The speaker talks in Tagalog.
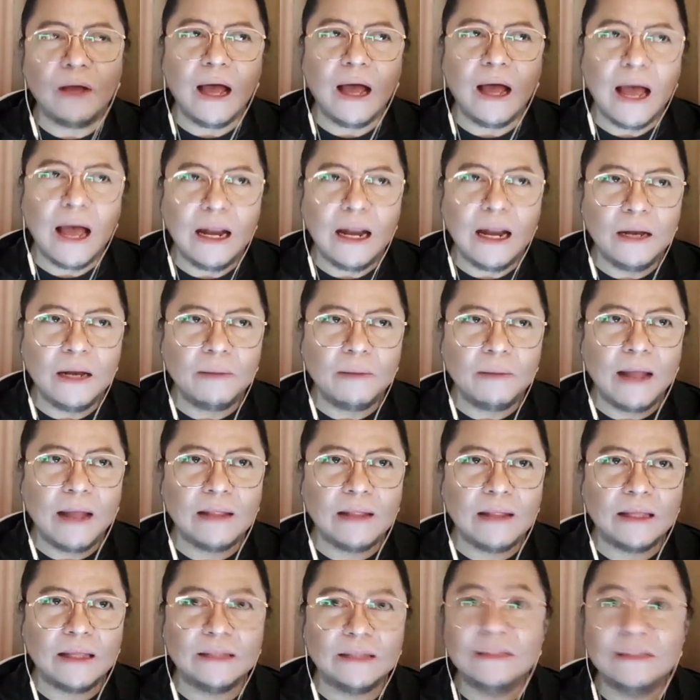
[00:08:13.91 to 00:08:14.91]
So ang akala
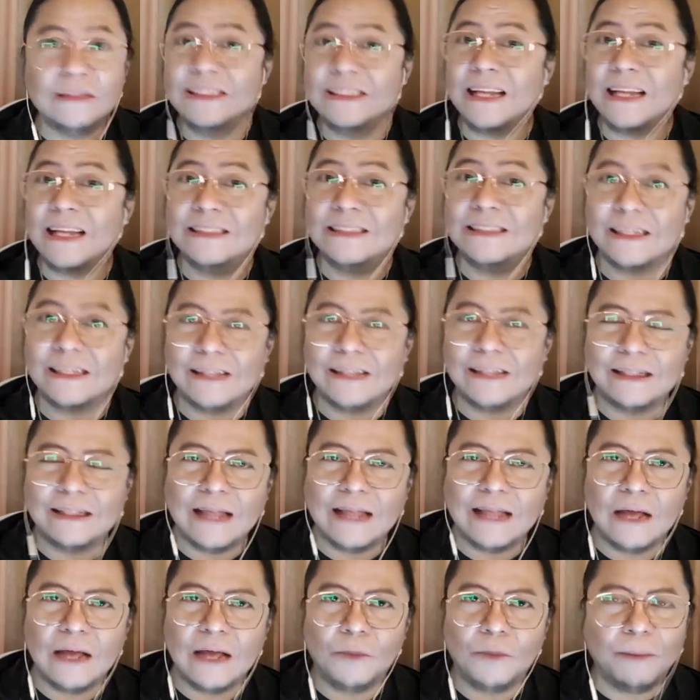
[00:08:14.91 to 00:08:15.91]
na natin,
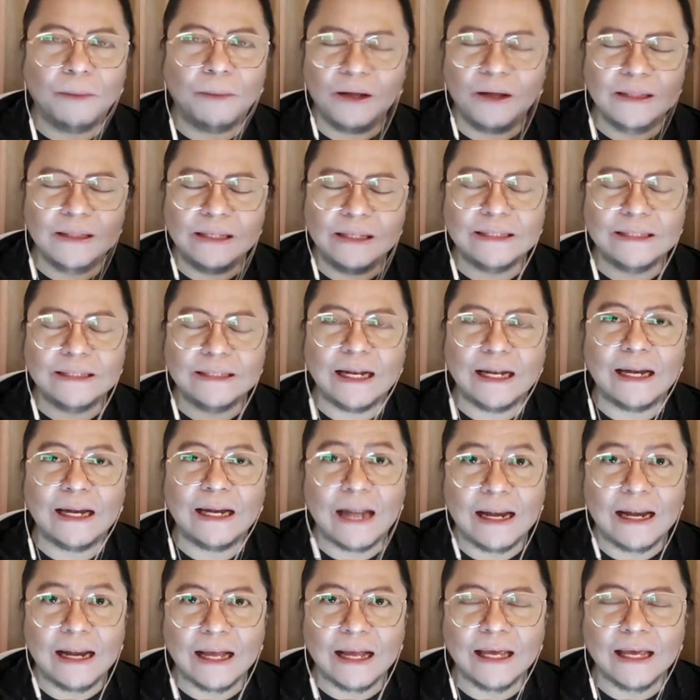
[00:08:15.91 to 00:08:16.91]
sinasaktan tayo pero hindi
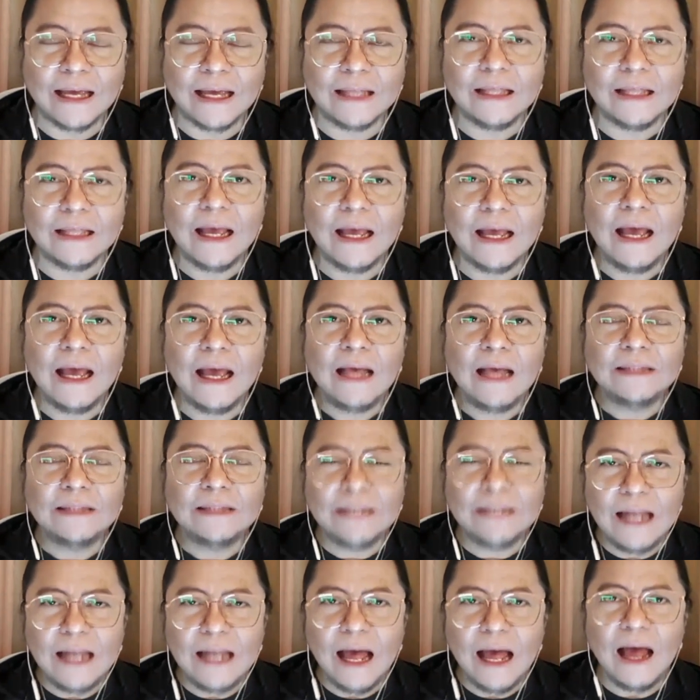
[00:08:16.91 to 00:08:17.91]
sila nananakit.
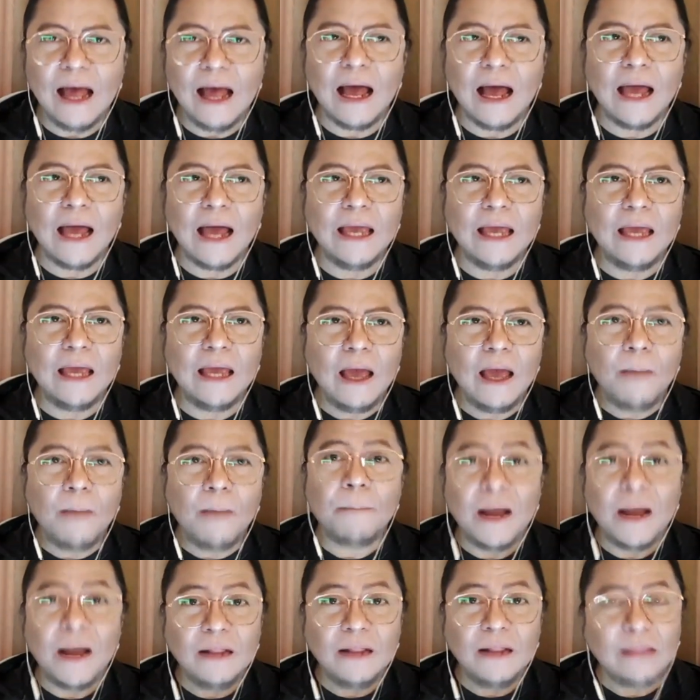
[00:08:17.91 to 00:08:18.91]
Sila ay
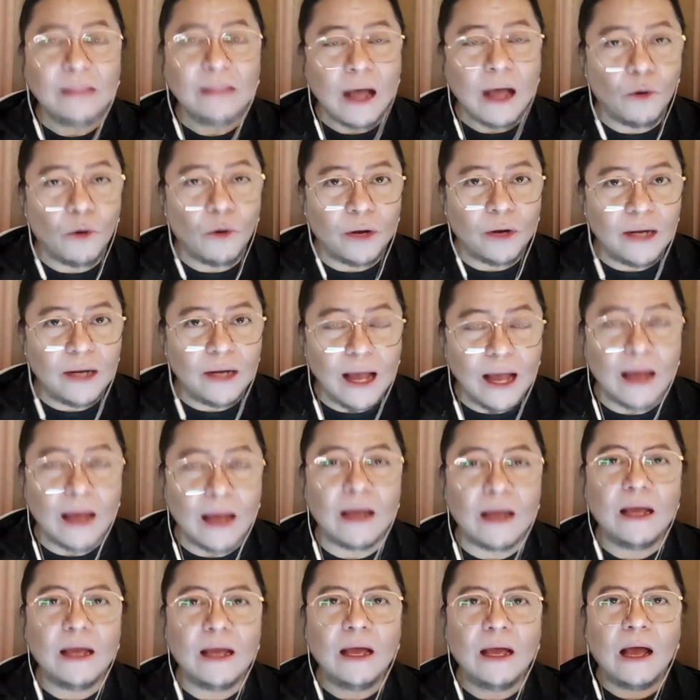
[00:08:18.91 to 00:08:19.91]
parang tao rin
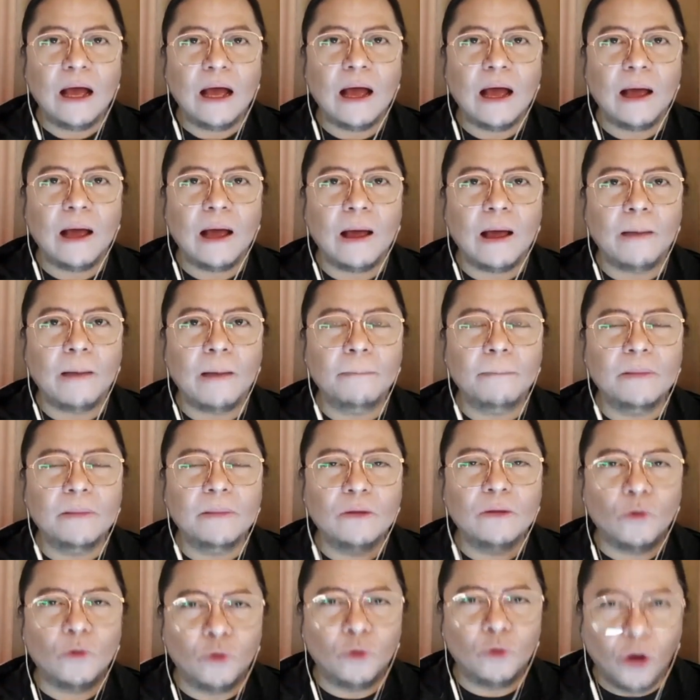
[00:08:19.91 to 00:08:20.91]
nga.
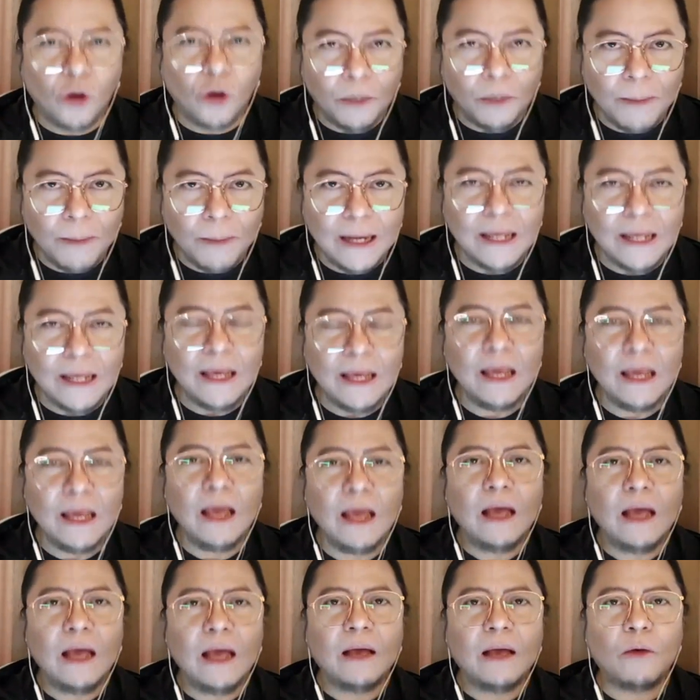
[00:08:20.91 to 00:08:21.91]
Uh,
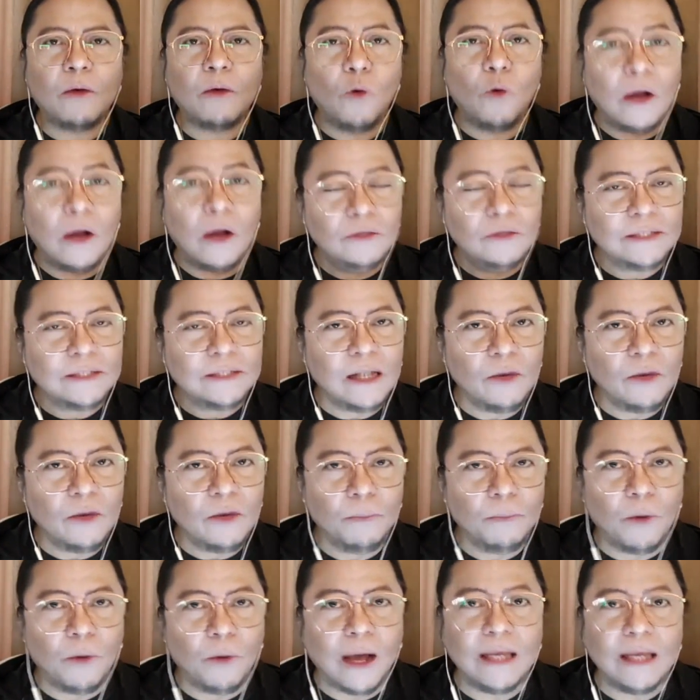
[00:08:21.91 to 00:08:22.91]
normally, kung ano
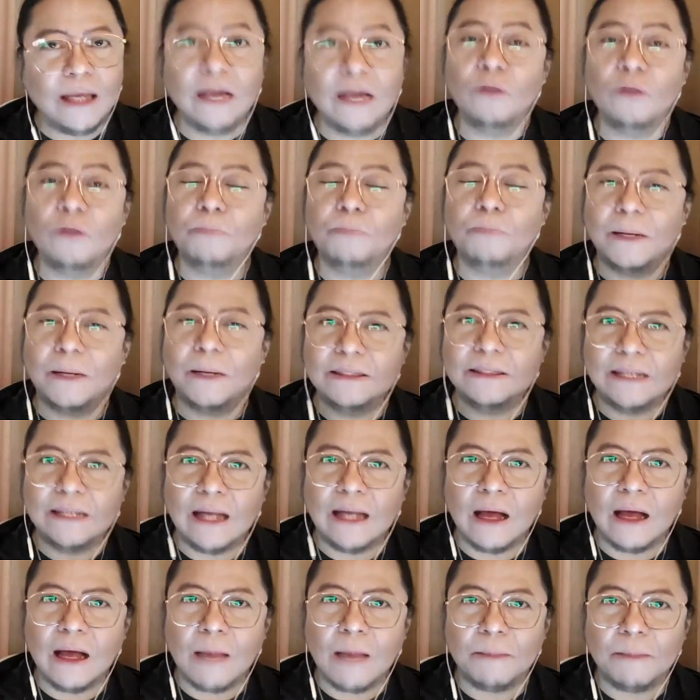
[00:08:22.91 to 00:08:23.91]
sila nung buhay, ganun pa
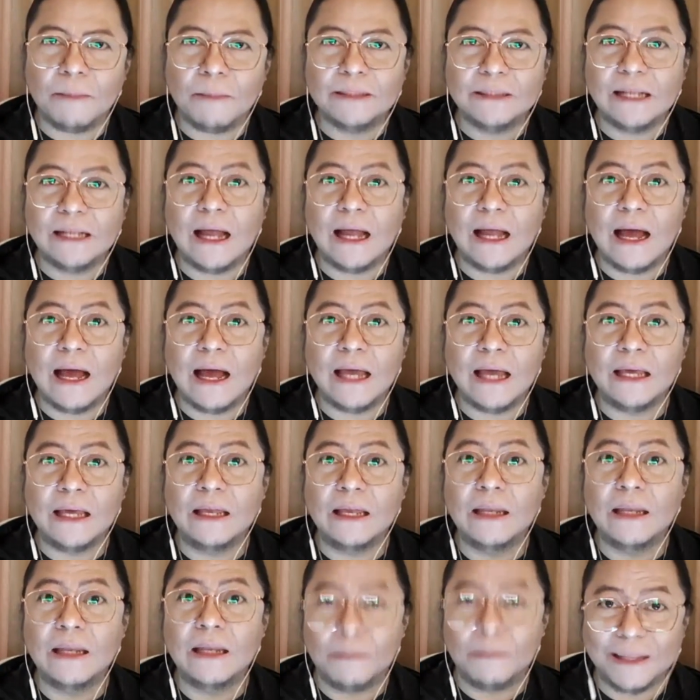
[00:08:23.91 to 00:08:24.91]
rin sila kapag sila
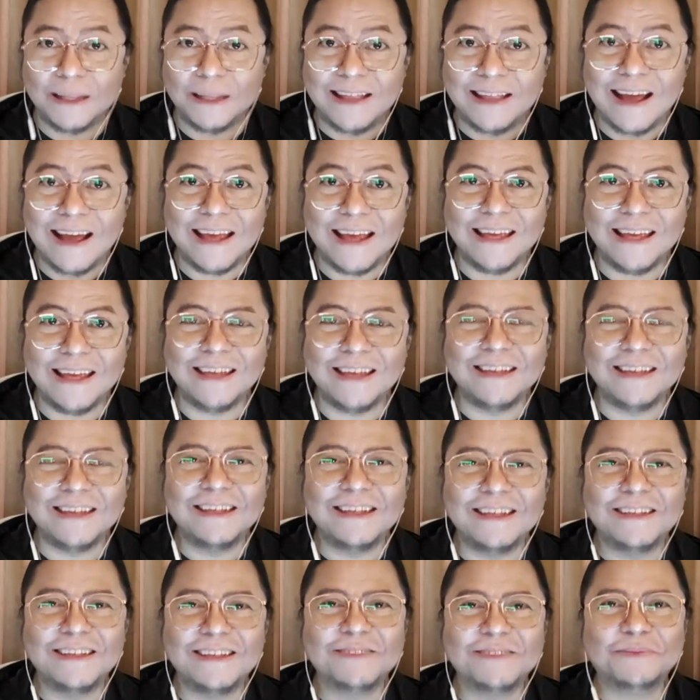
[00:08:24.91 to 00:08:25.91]
ay namatay.